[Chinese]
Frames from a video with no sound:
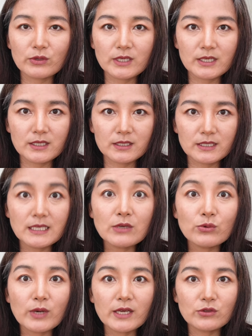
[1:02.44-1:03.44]
一个议
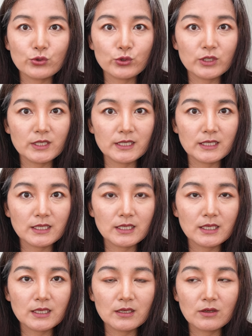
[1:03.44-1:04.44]
员去那里
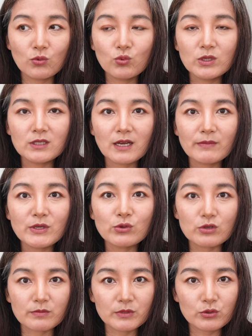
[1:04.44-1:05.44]
问他们有
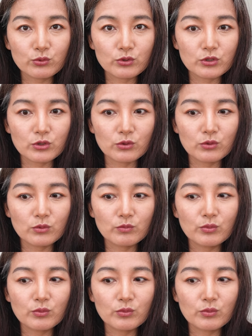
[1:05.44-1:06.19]
什么诉求，